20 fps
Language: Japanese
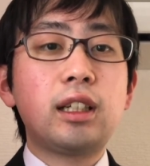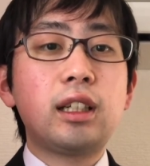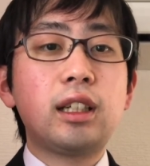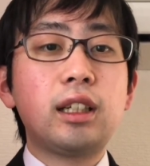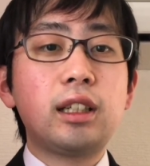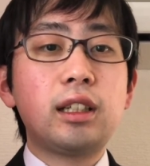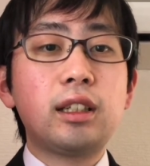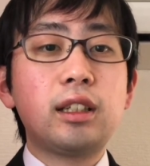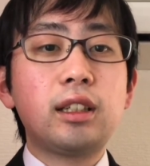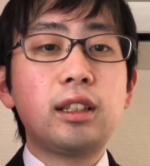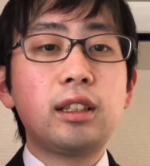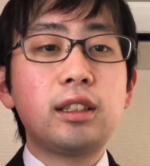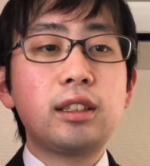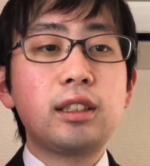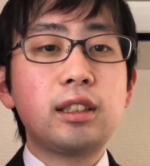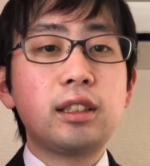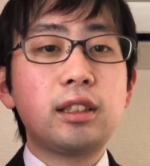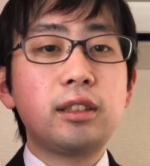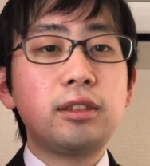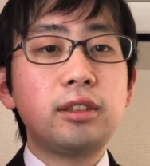
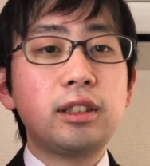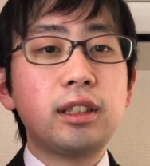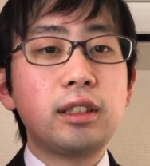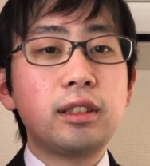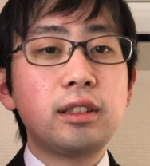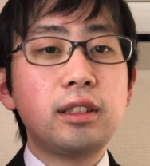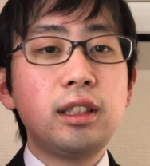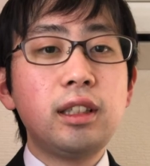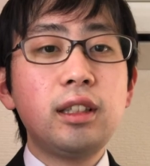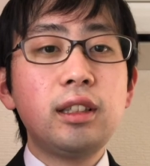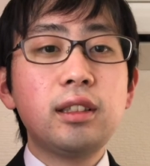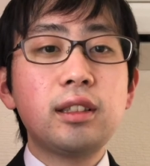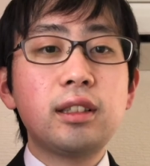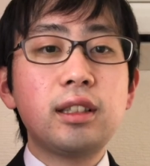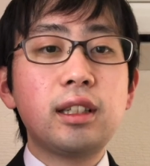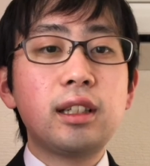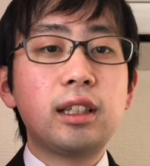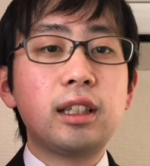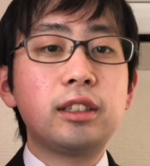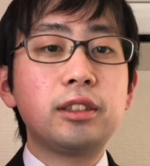アーチャークラスで
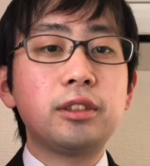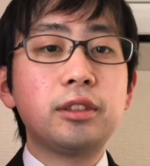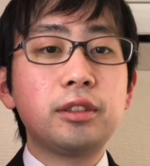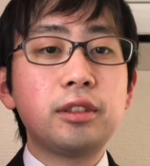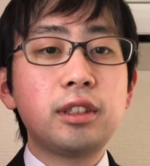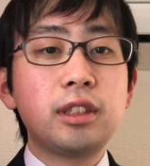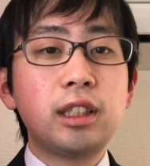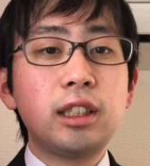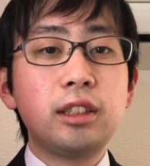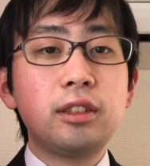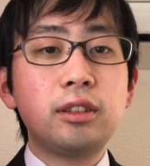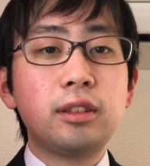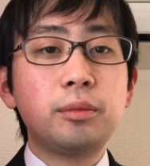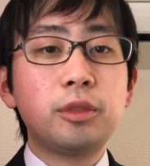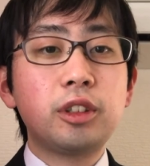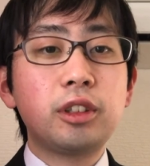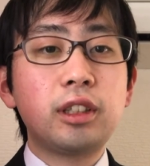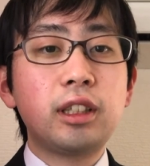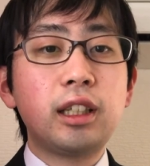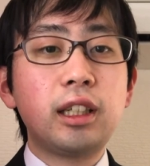スター獲得スキルを
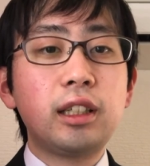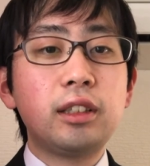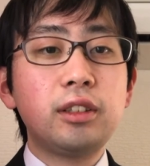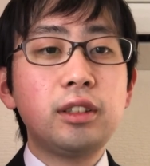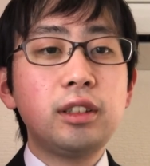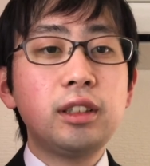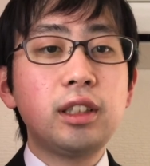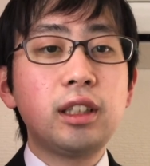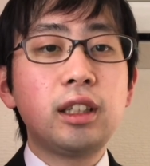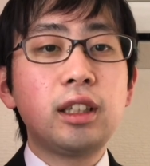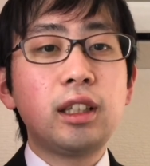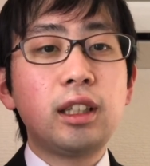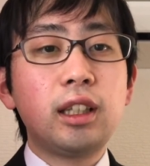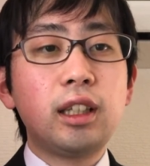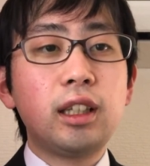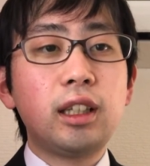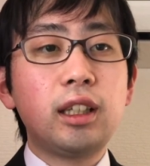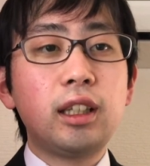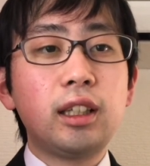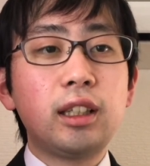持っている、
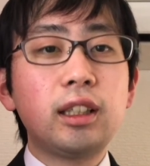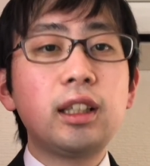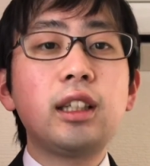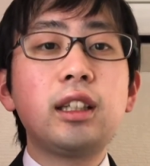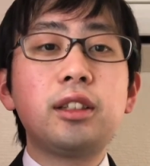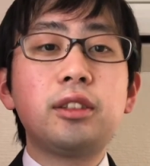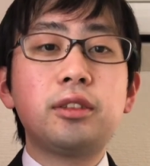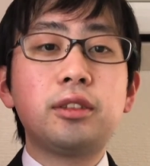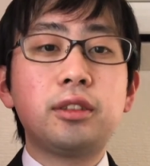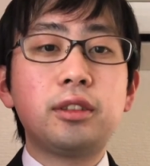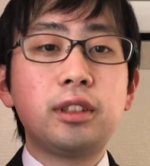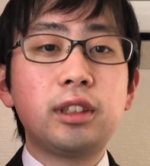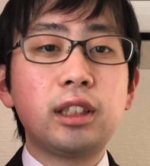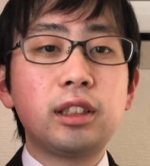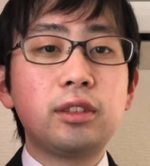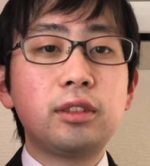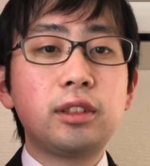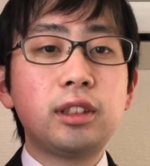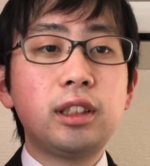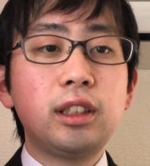えー、ケイローンだ
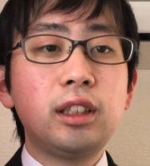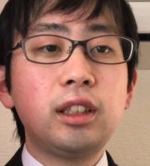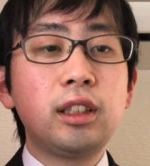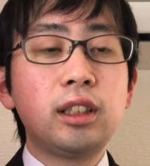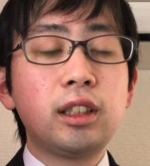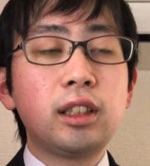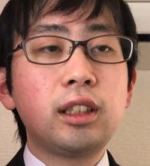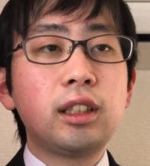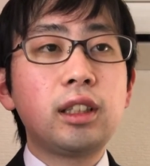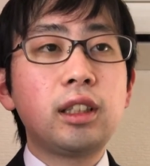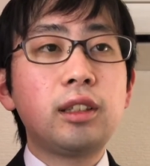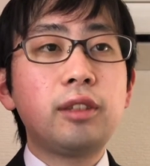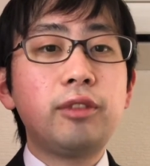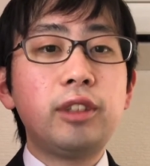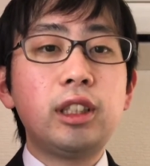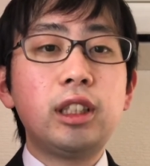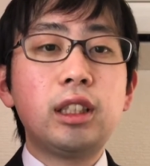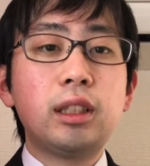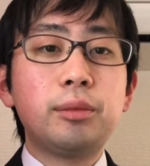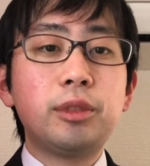とか
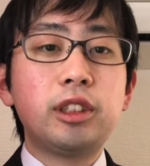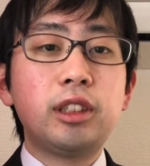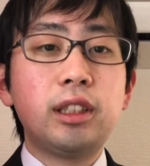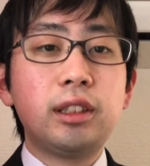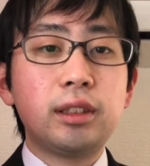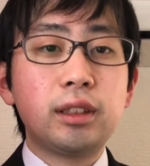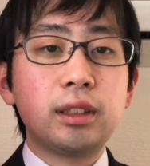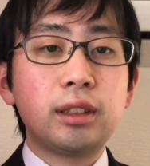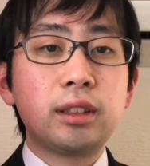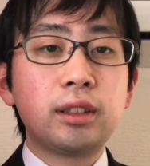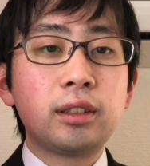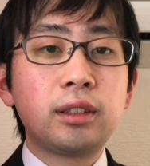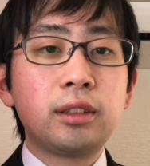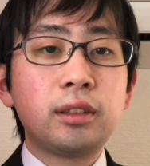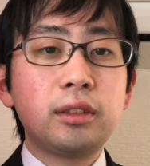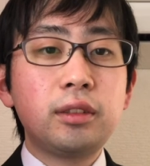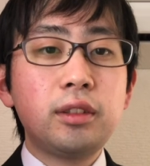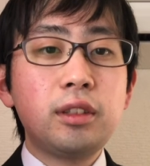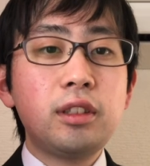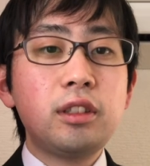ウィリアム・テル
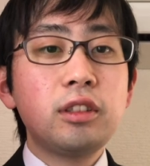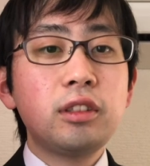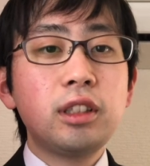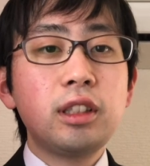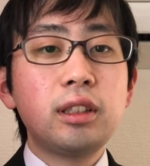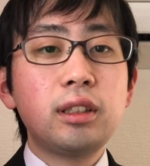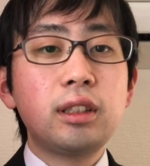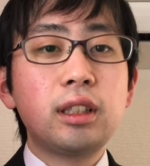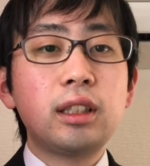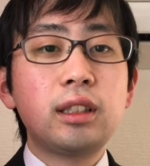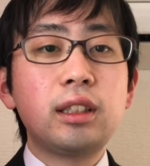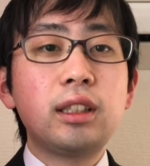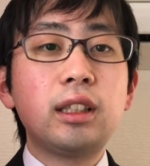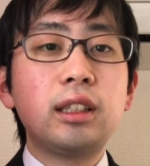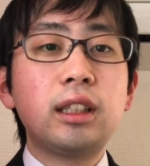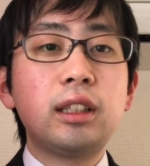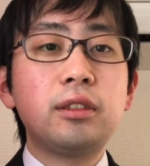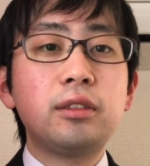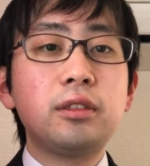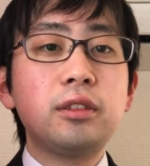と一緒に使ってあ
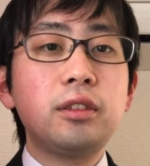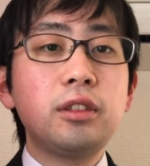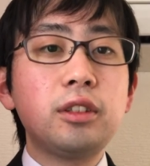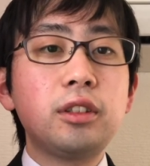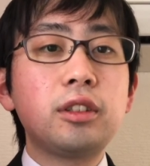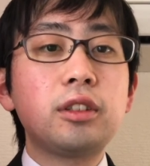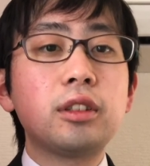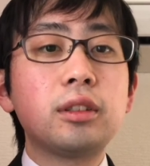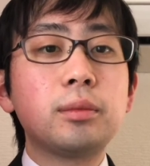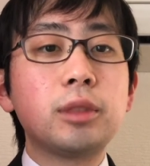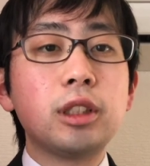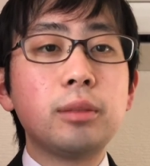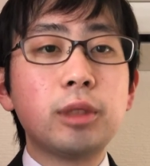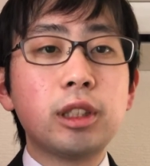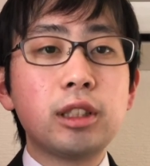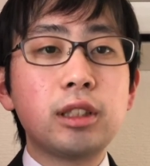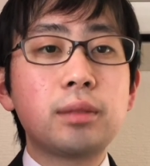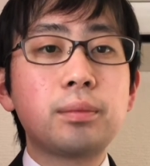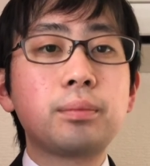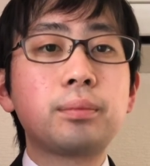げると良いと思いま
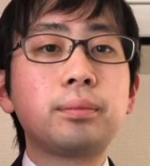す。